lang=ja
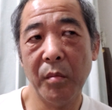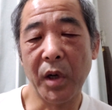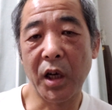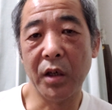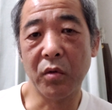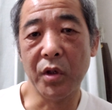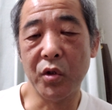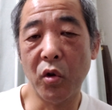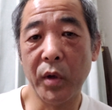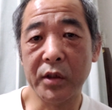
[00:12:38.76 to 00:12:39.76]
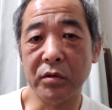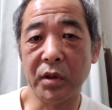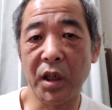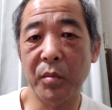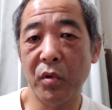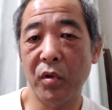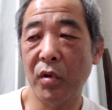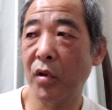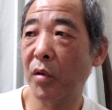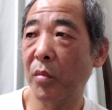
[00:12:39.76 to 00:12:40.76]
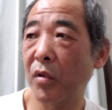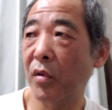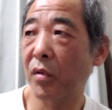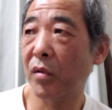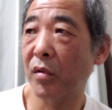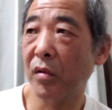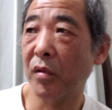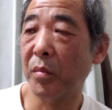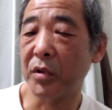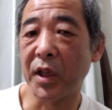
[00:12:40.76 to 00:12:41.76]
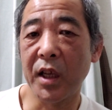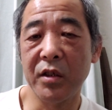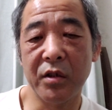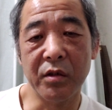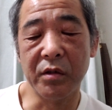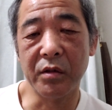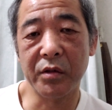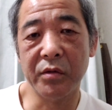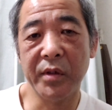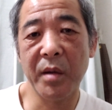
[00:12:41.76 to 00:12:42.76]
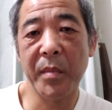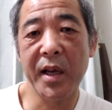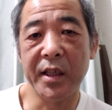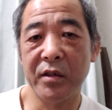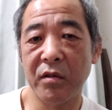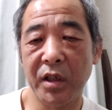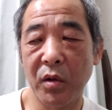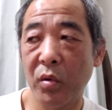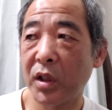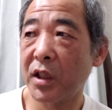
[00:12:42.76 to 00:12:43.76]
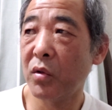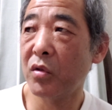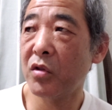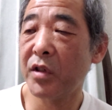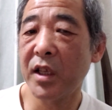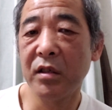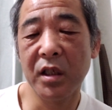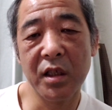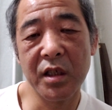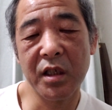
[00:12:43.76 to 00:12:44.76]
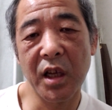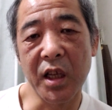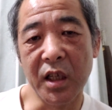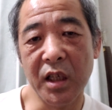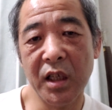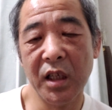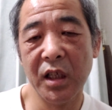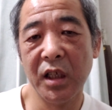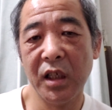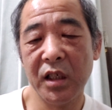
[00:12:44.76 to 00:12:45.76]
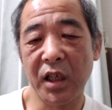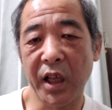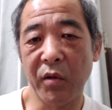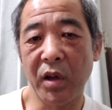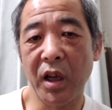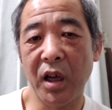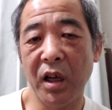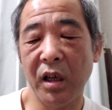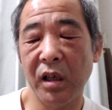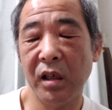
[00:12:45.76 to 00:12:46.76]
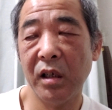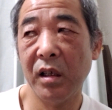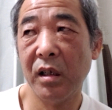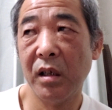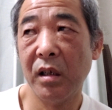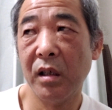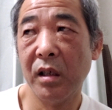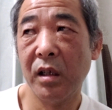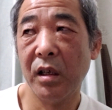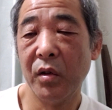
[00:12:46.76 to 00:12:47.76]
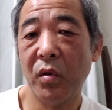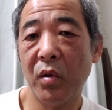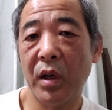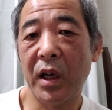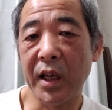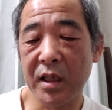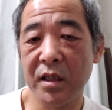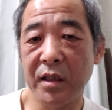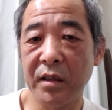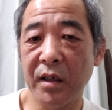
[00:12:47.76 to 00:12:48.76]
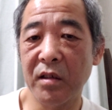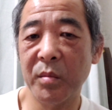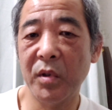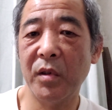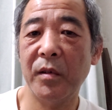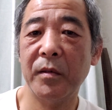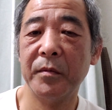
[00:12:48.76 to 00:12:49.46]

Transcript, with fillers: まあ、かれこれ昭和って言ったらもう、もう、もうさんじゅうすうねんまえですよね。大方よんじゅうねん近いじゃないのかな。の話ですけれども。